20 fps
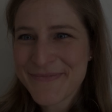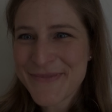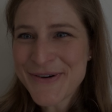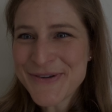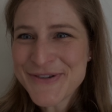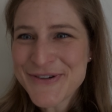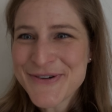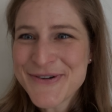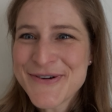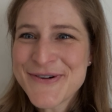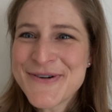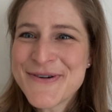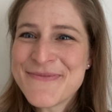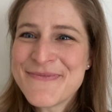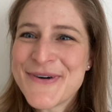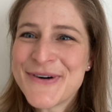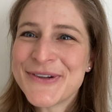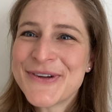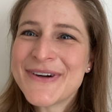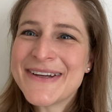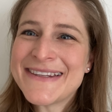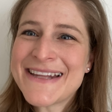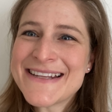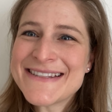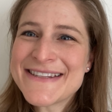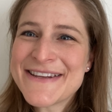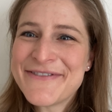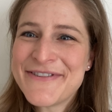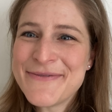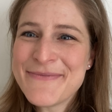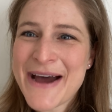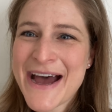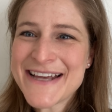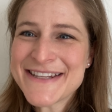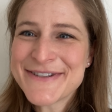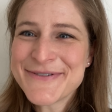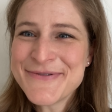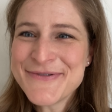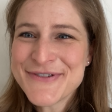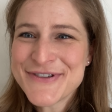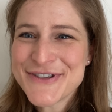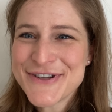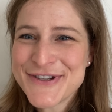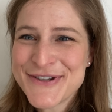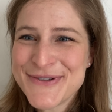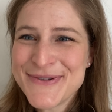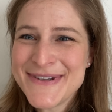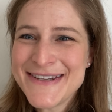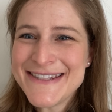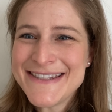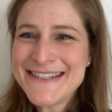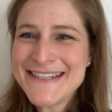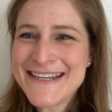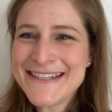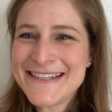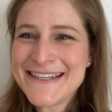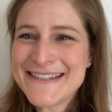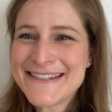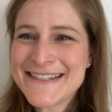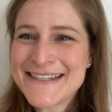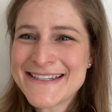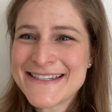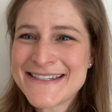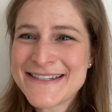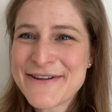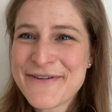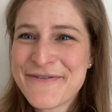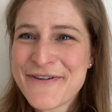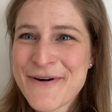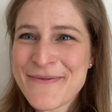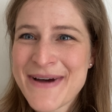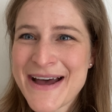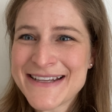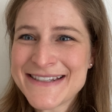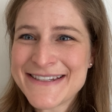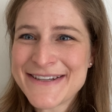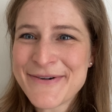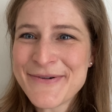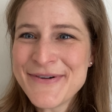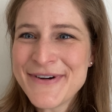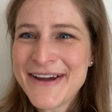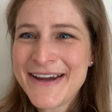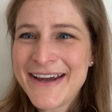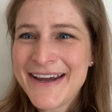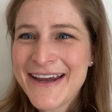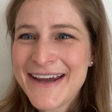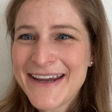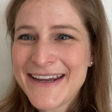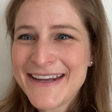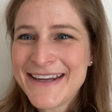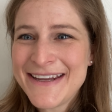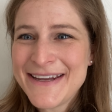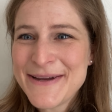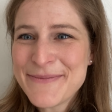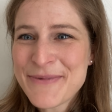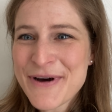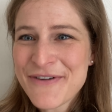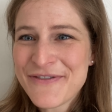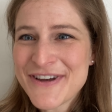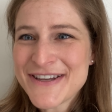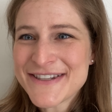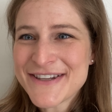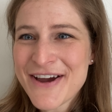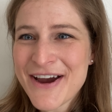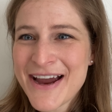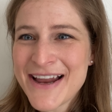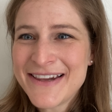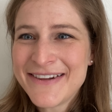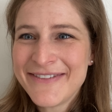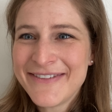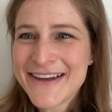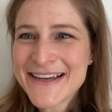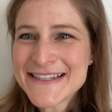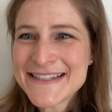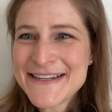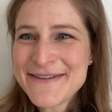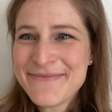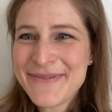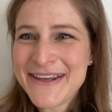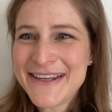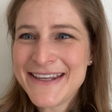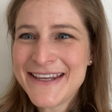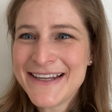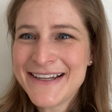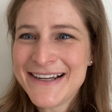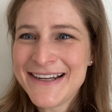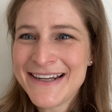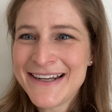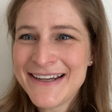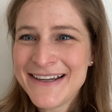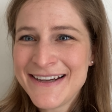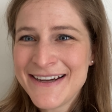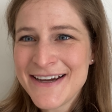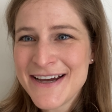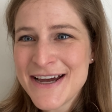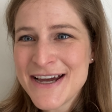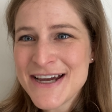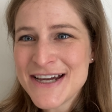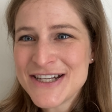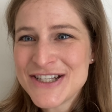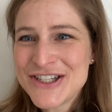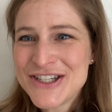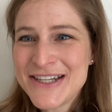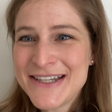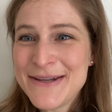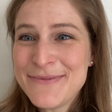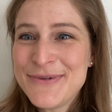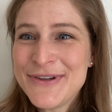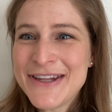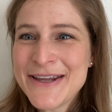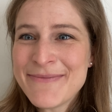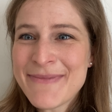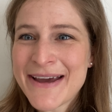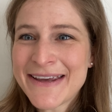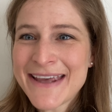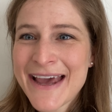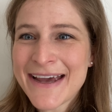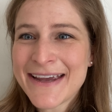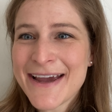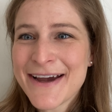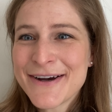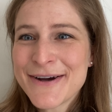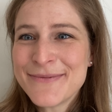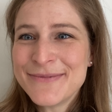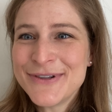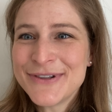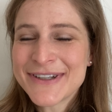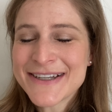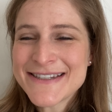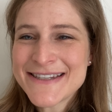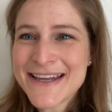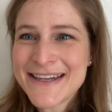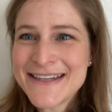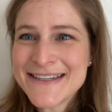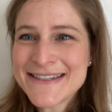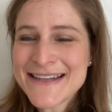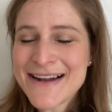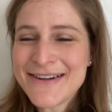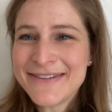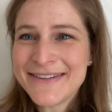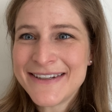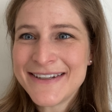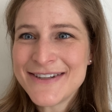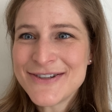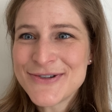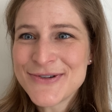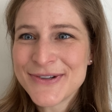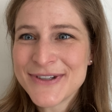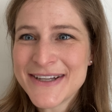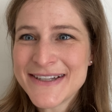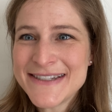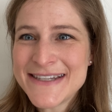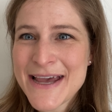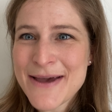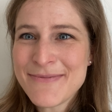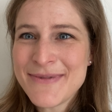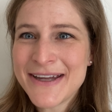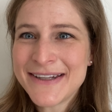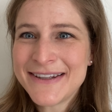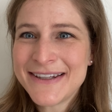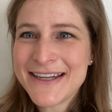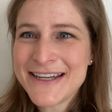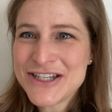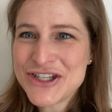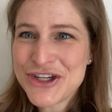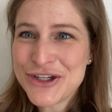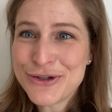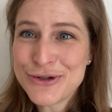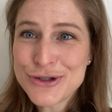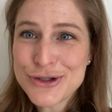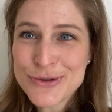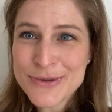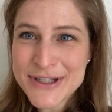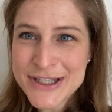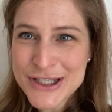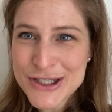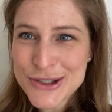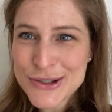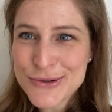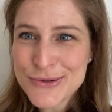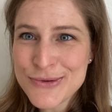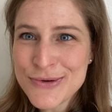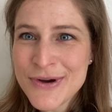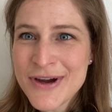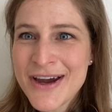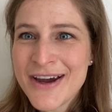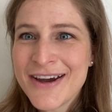Bonjour, mon nom est Anne-Sophie Brazo. Je suis diététiste de formation et professeure à l'Université McGill. J'ai débuté ma carrière comme nutritionniste à l'unité de jour de diabète et j'ai tout de suite su